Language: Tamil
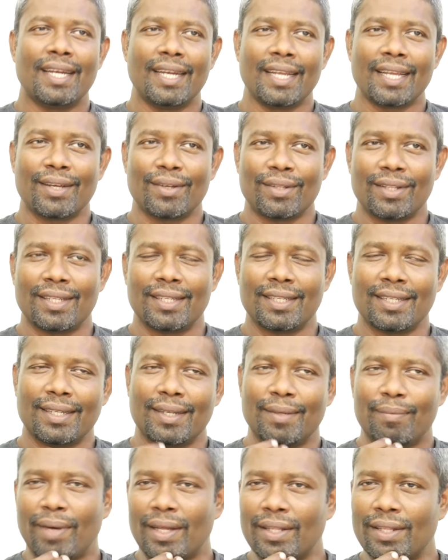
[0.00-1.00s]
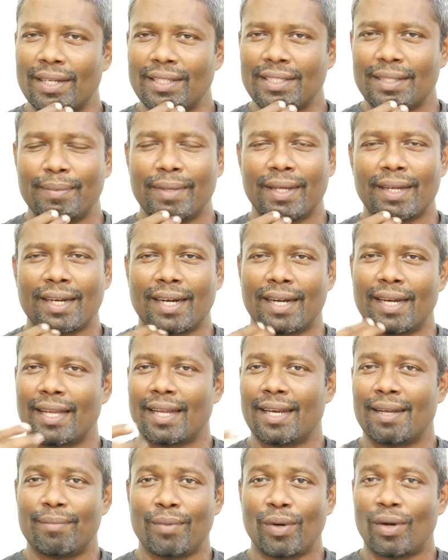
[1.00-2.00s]
நீங்கள் வந்து மதுரை செமினாருக்கு
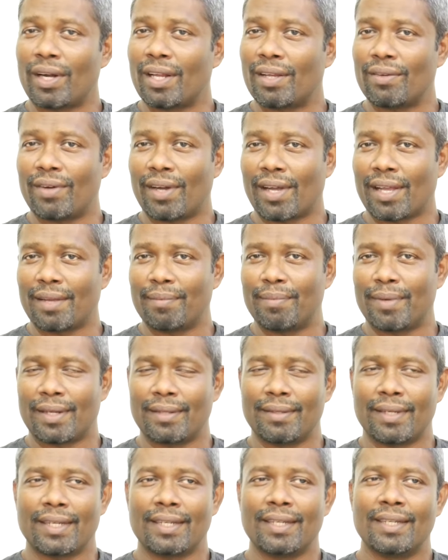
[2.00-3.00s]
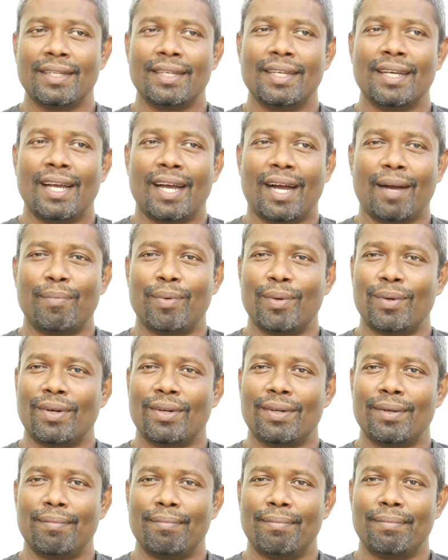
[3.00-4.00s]
அன்றைக்கி நான் மார்னிங் வாக்கிங் போயிருந்தேன் அப்போது
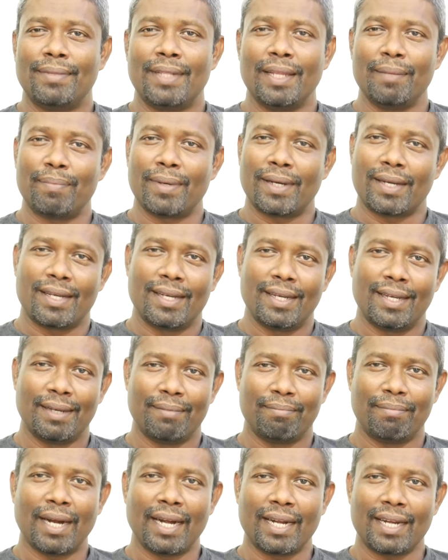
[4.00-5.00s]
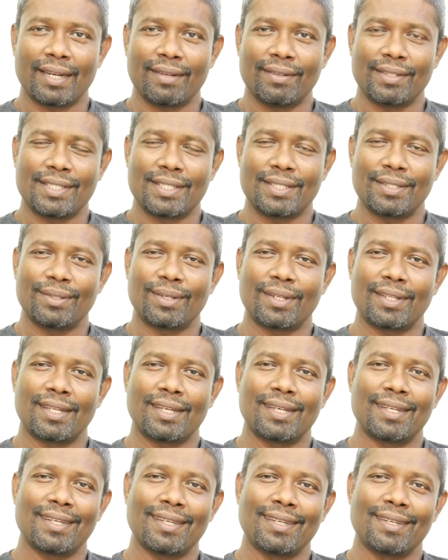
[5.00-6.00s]
ஒரு தீபக் பேட்ரி வச்சுட்டு
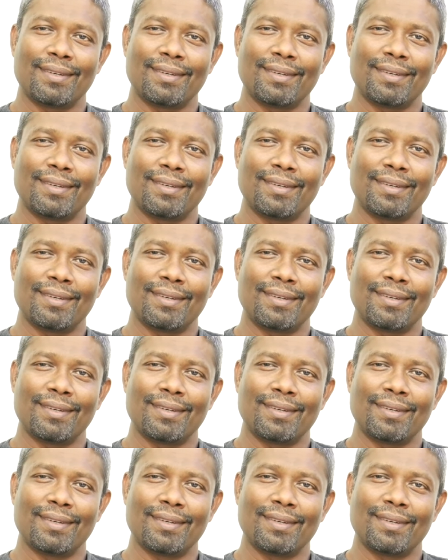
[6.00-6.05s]
ஒருத்தர்